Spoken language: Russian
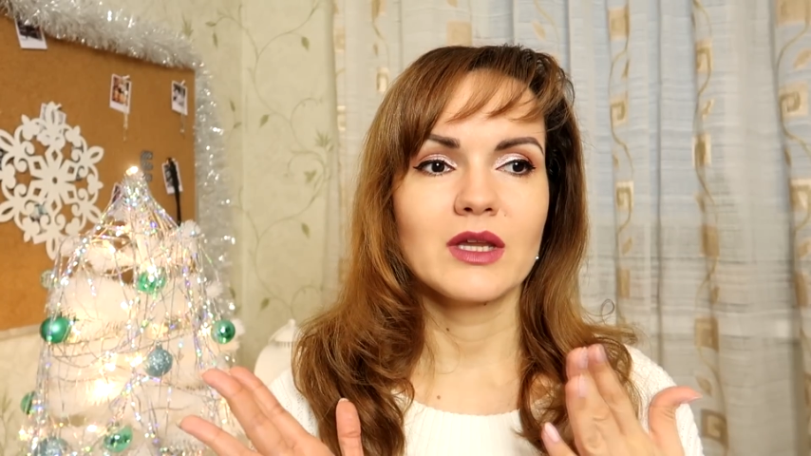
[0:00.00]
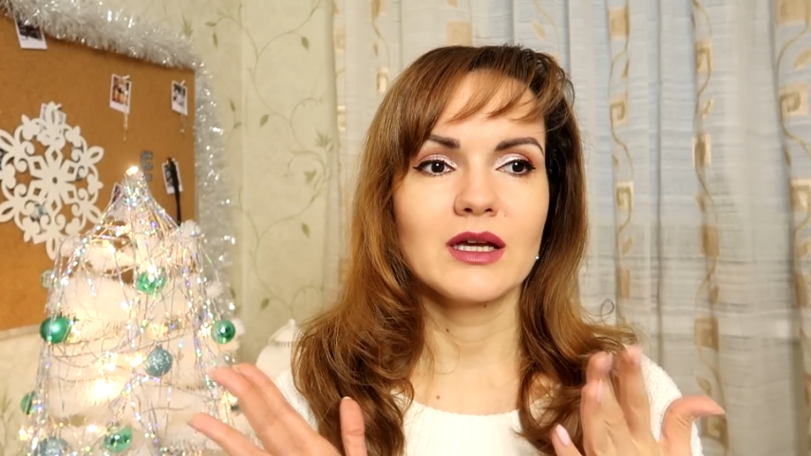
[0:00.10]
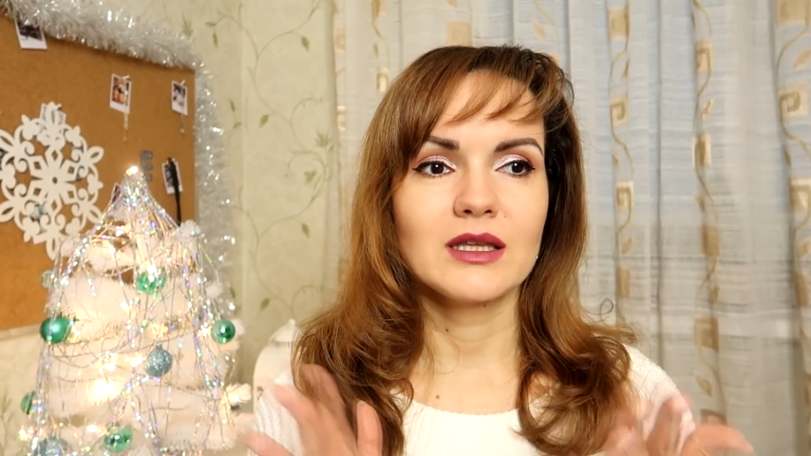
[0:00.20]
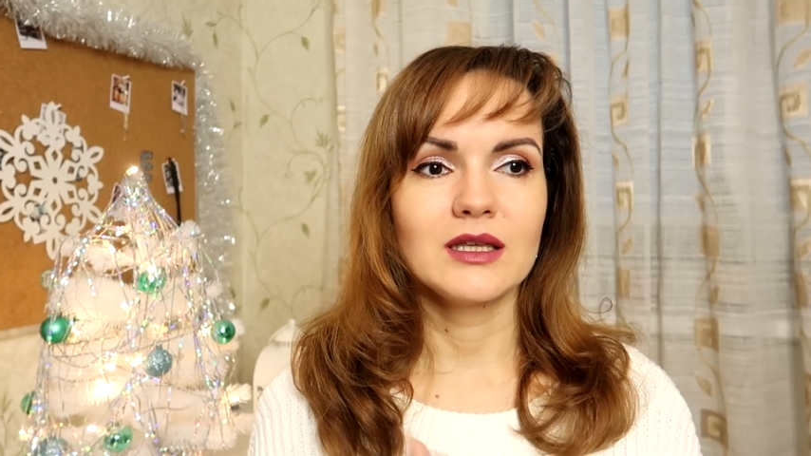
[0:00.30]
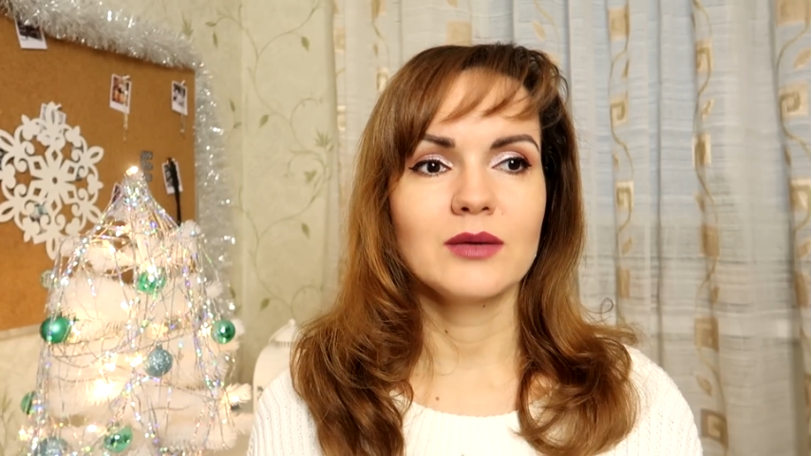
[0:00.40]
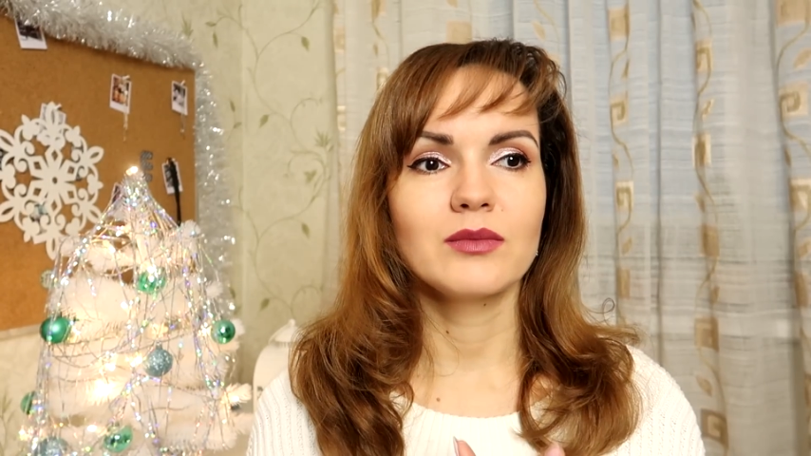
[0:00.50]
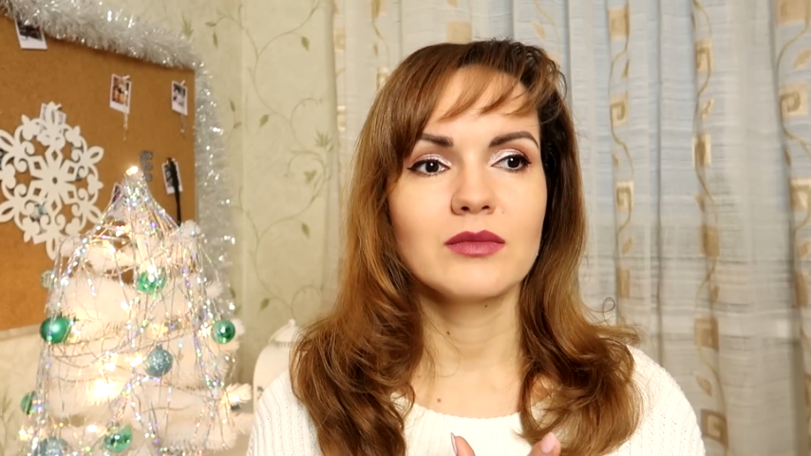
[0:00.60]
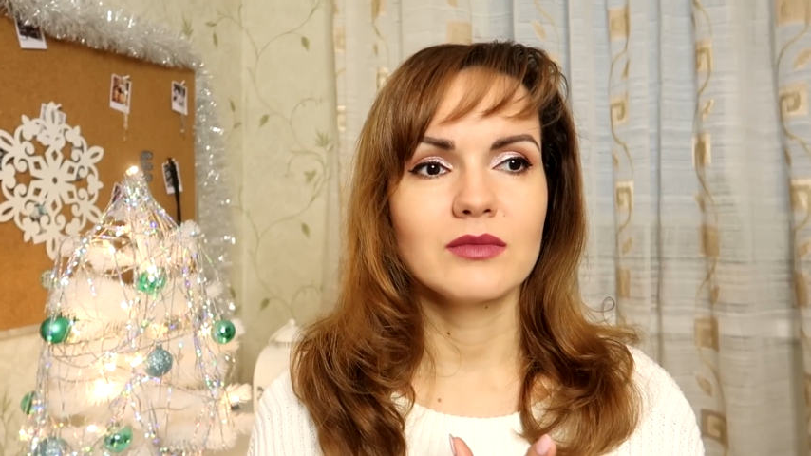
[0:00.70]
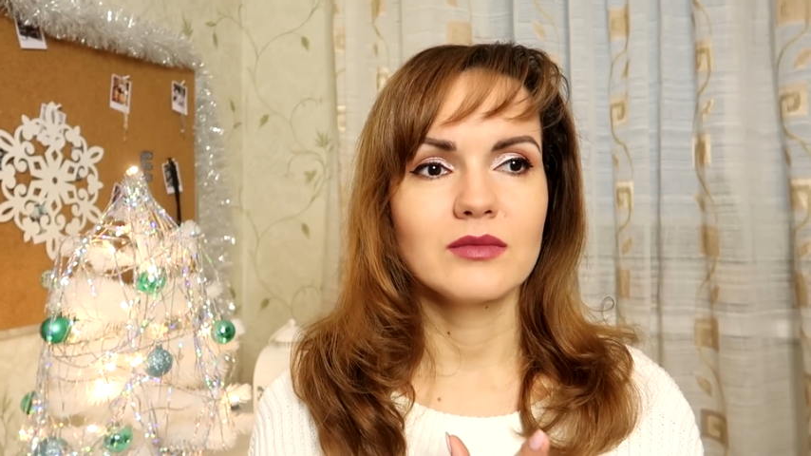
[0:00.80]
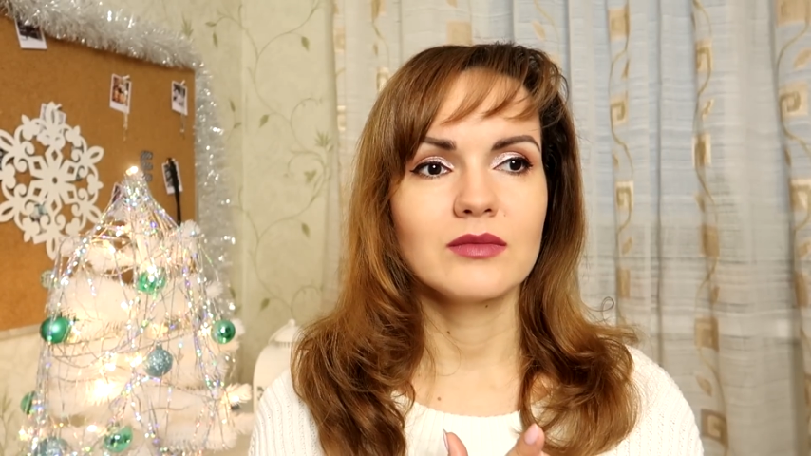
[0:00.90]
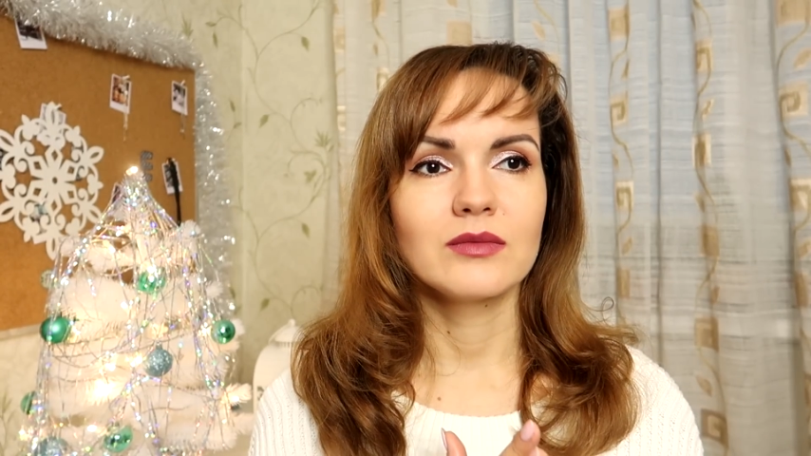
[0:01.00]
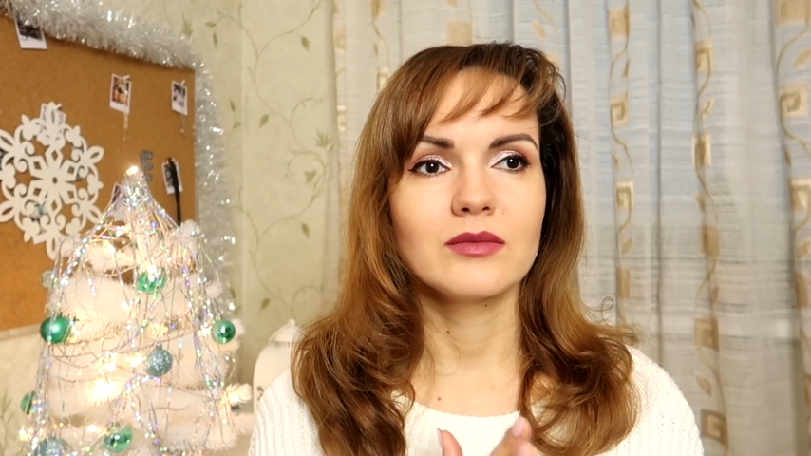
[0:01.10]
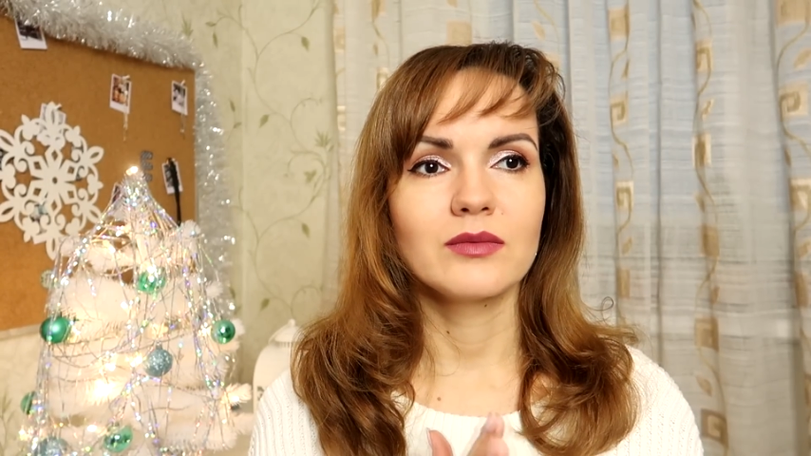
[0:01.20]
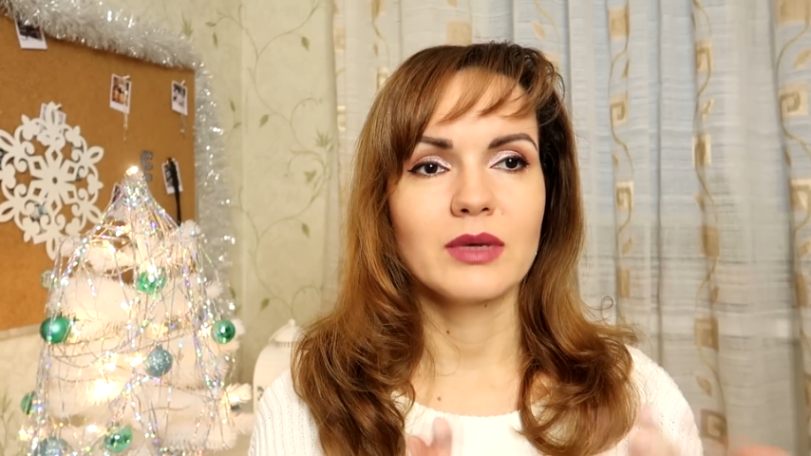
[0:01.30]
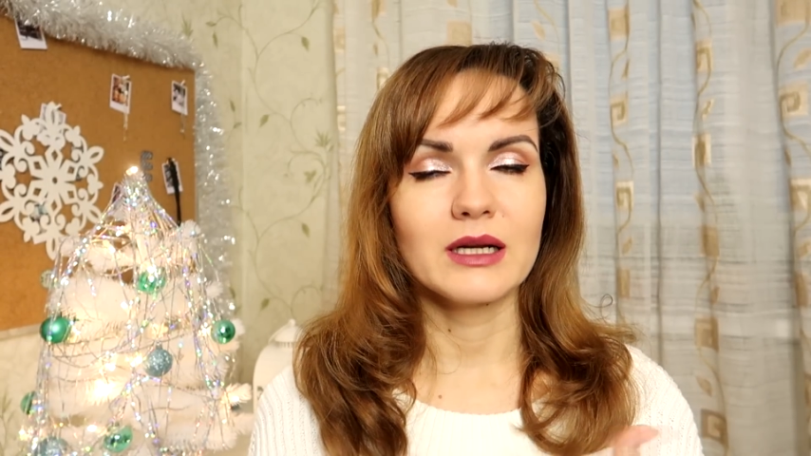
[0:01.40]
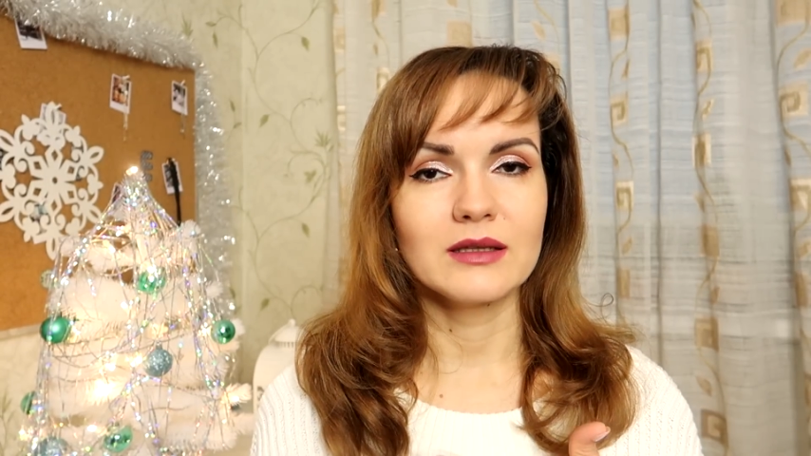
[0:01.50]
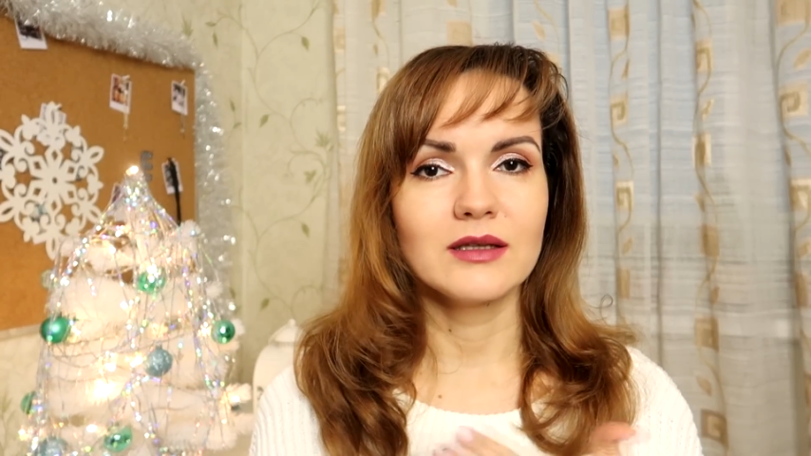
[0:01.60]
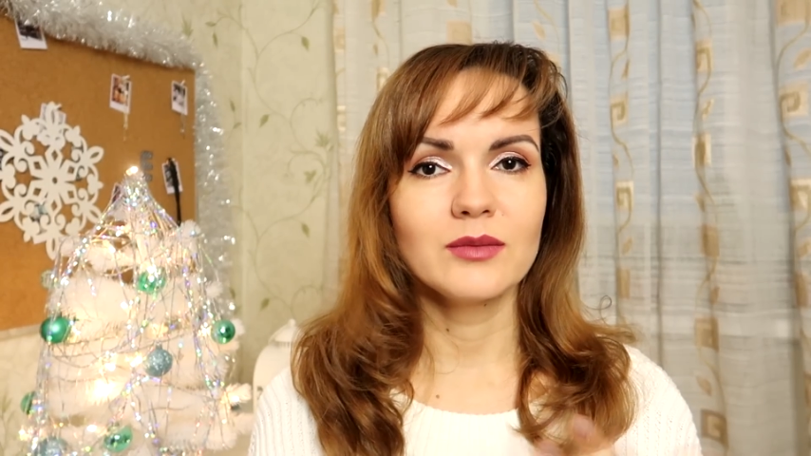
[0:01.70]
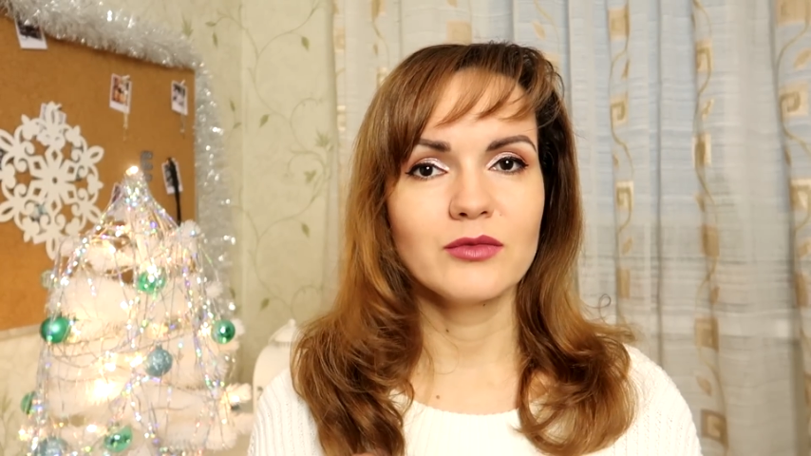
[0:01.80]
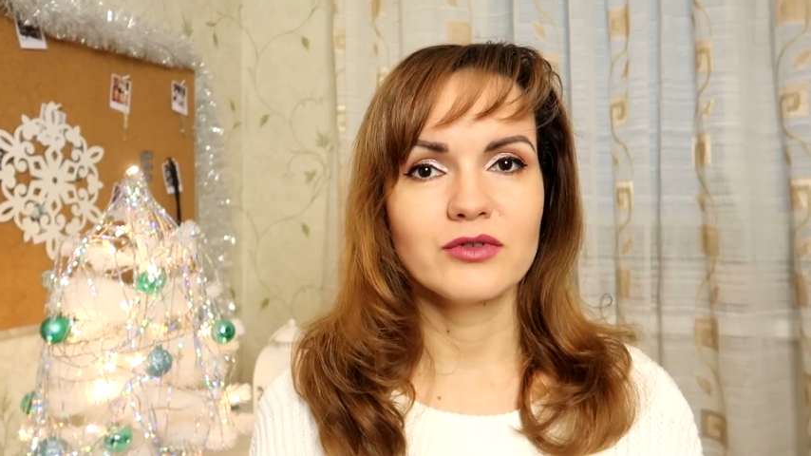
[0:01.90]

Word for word: каким брендом